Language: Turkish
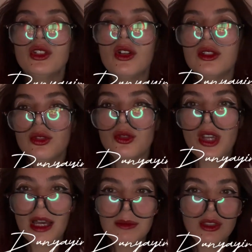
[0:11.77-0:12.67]

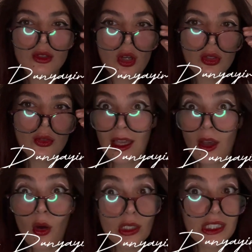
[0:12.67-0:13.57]
konuşacağımız konu
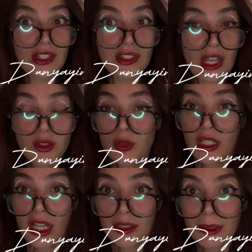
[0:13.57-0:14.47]
hostesler
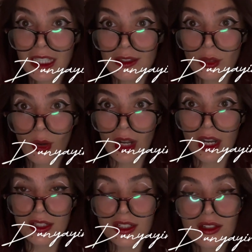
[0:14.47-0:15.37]
dünyayı mı
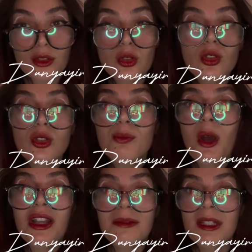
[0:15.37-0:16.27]
geziyorlar? Çünkü
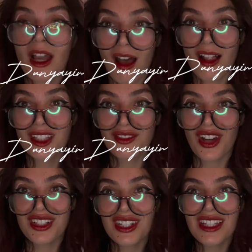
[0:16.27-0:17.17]
böyle bir algı
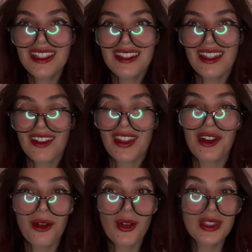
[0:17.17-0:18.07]
var. İnsanlar
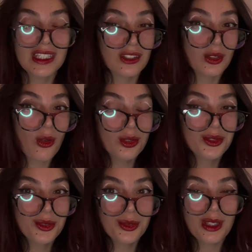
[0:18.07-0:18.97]
hostes
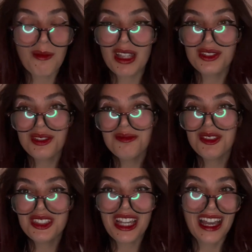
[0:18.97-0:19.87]
olunduğu zaman tüm
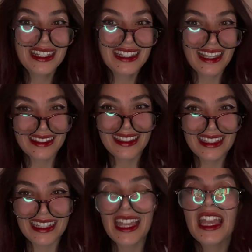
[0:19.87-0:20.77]
dünyayı
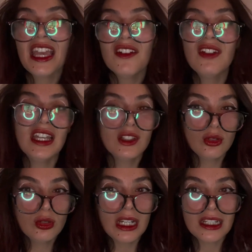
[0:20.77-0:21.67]
gezdiğini ve
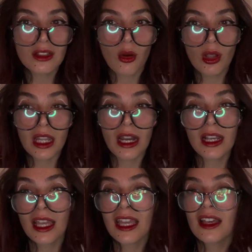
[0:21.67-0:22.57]
sürekli olarak
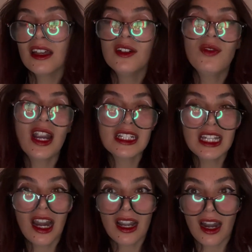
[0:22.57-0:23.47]
e, farklı
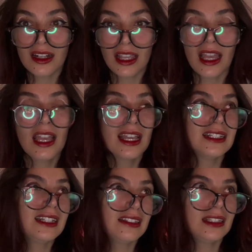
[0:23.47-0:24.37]
yerlerde
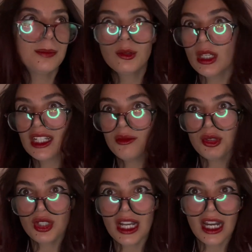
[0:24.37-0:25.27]
gezip sürekli bir
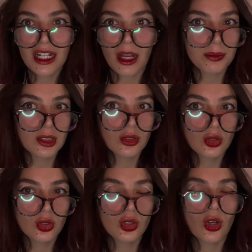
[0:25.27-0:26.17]
şeyler yaptığını
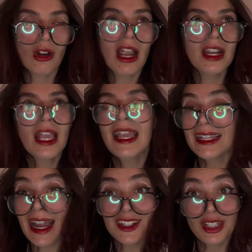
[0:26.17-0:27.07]
düşünüyorlar.
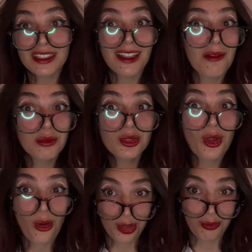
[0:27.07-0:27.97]
Gerçekten bu doğru